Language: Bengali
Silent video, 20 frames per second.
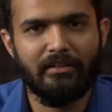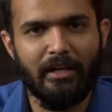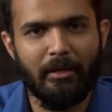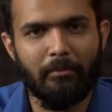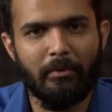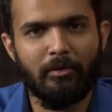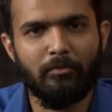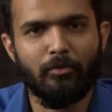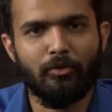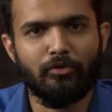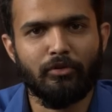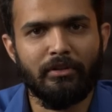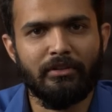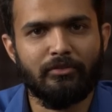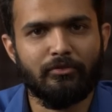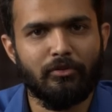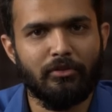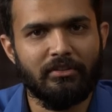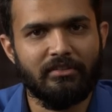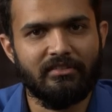র্যামের মতো
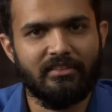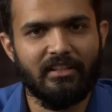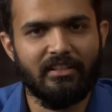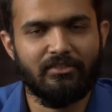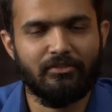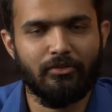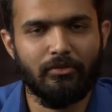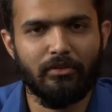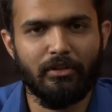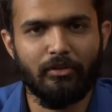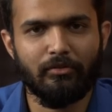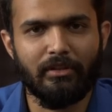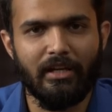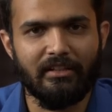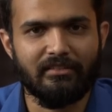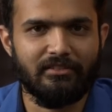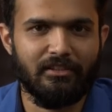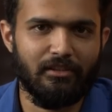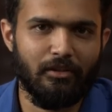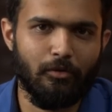স্টোরেজ সেকশনেও
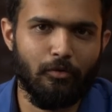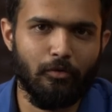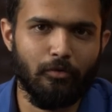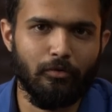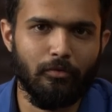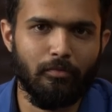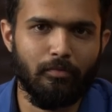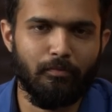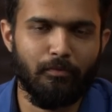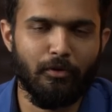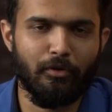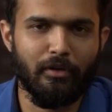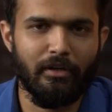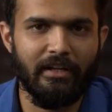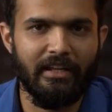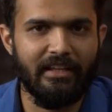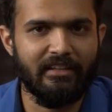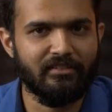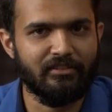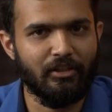থাকছে না কোনো প্রকার
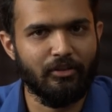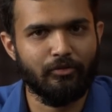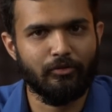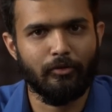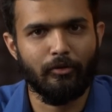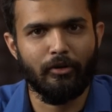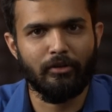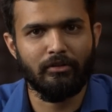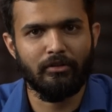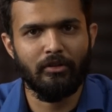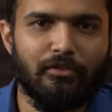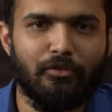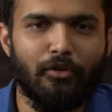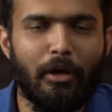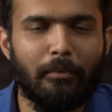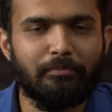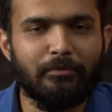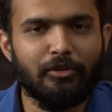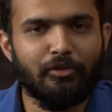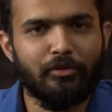এক্সট্রা স্লট সো
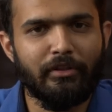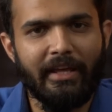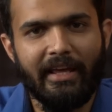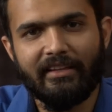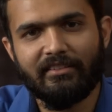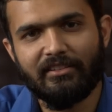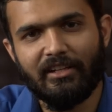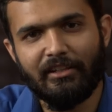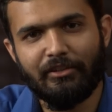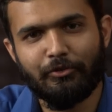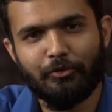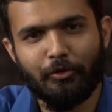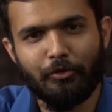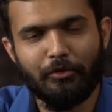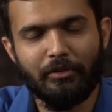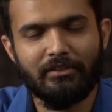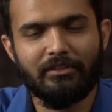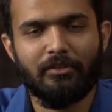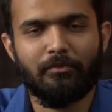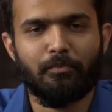আপনার যদি এক্সট্রা
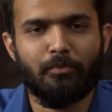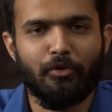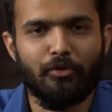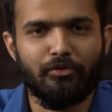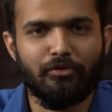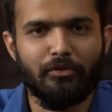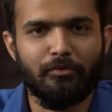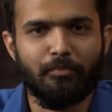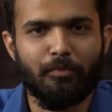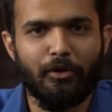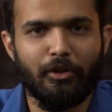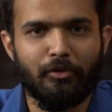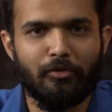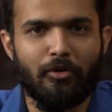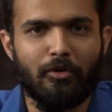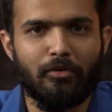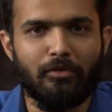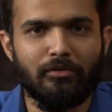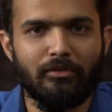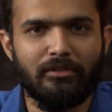স্টোরেজের প্রয়োজন পড়ে
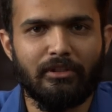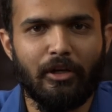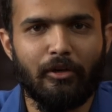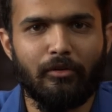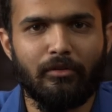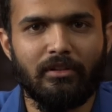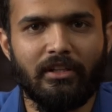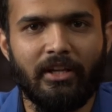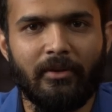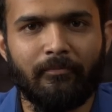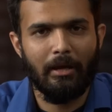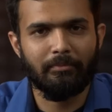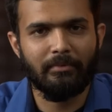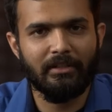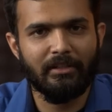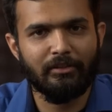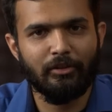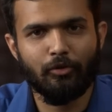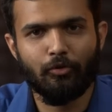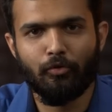কখনো তাহলে আপনার
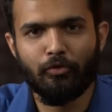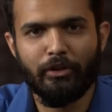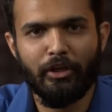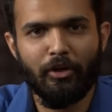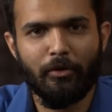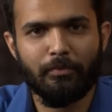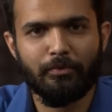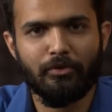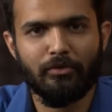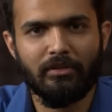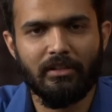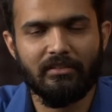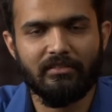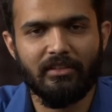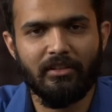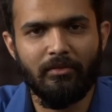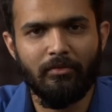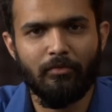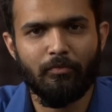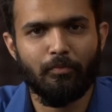কাছে দুটি অপশন
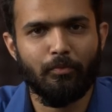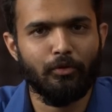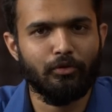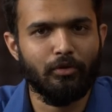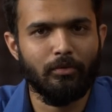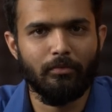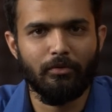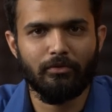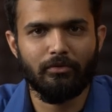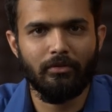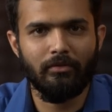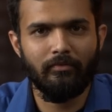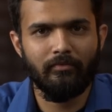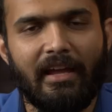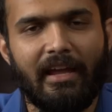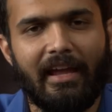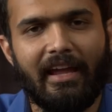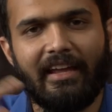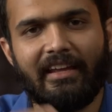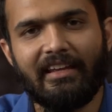আছে প্রথমত
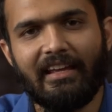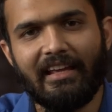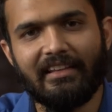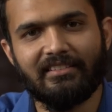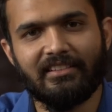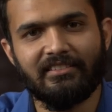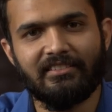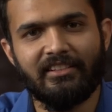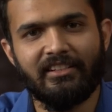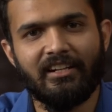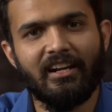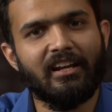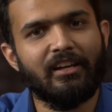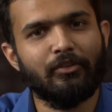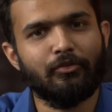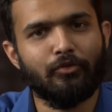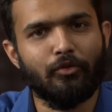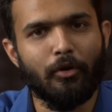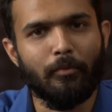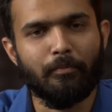এই এসএসডিটাকে
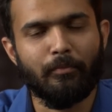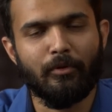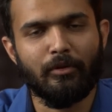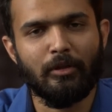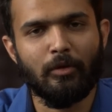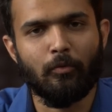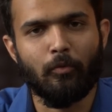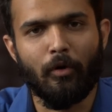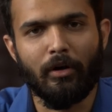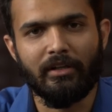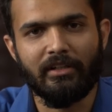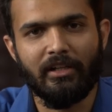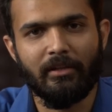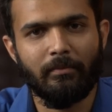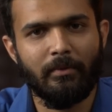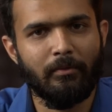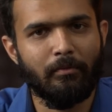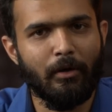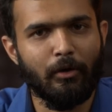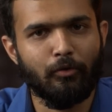সফট করে ওয়ান
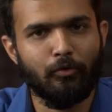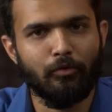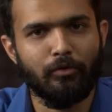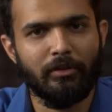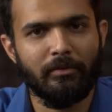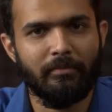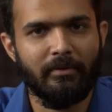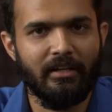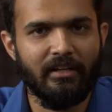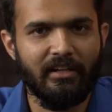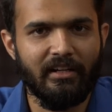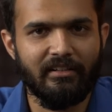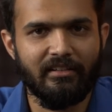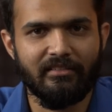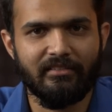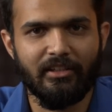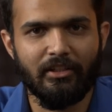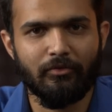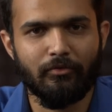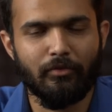টিবি বা টু টিবি এর একটি
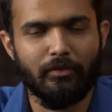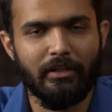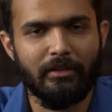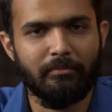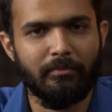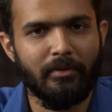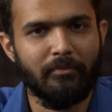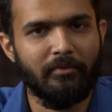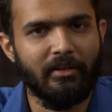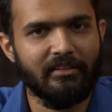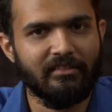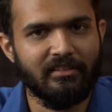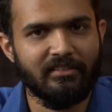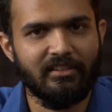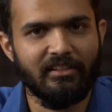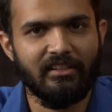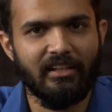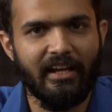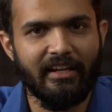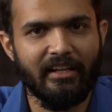জেন ফোর এনবিএমই
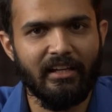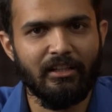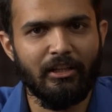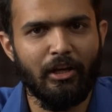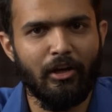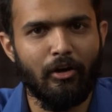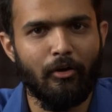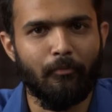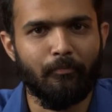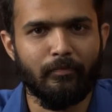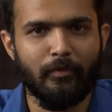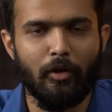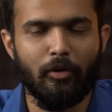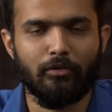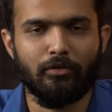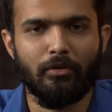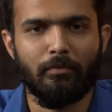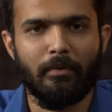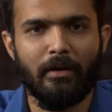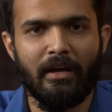এসএসডি লাগিয়ে না
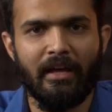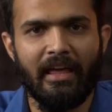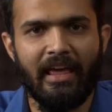অথবা